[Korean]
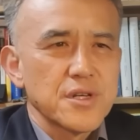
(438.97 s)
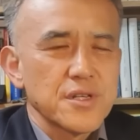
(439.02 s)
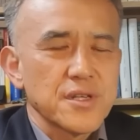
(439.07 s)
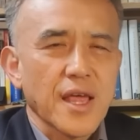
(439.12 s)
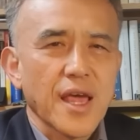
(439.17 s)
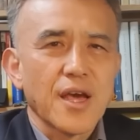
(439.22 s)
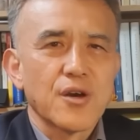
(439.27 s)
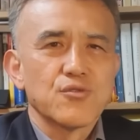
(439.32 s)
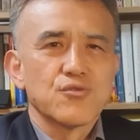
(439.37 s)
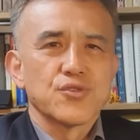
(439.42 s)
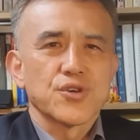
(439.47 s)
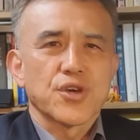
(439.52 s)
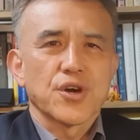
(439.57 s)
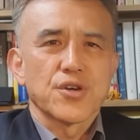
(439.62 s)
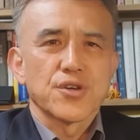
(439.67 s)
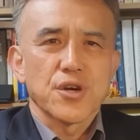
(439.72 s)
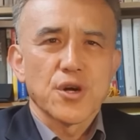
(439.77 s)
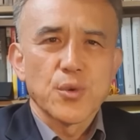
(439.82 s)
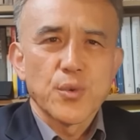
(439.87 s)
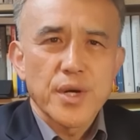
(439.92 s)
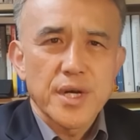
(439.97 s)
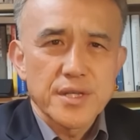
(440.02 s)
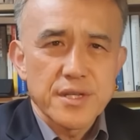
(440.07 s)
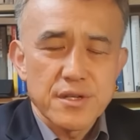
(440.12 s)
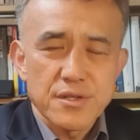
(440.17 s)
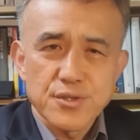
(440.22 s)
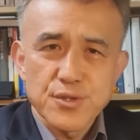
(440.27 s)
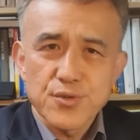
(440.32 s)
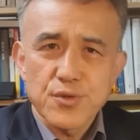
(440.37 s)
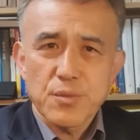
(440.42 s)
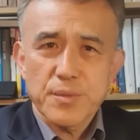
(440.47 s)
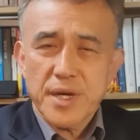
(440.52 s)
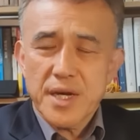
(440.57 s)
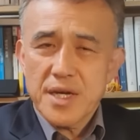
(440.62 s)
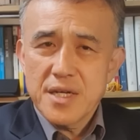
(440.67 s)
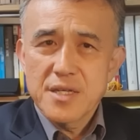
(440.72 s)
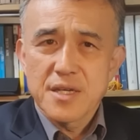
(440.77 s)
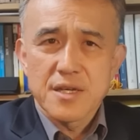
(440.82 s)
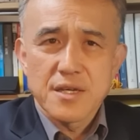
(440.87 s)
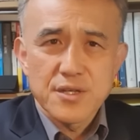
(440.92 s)
대우 경영관 이런 식으로
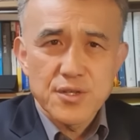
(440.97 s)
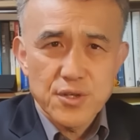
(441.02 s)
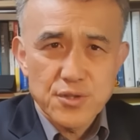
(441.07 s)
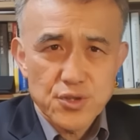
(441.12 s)
많이